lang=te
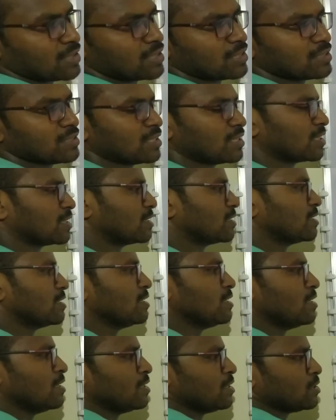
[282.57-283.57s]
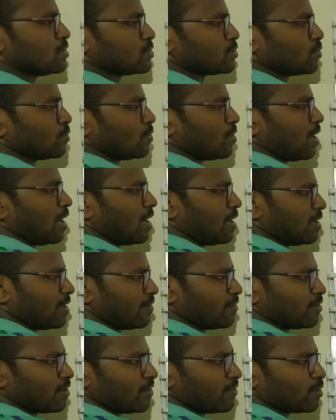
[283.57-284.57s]
చెందడం జరిగింది సో
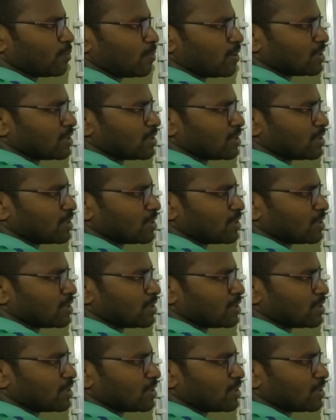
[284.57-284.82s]
ఎవరు ఎవరి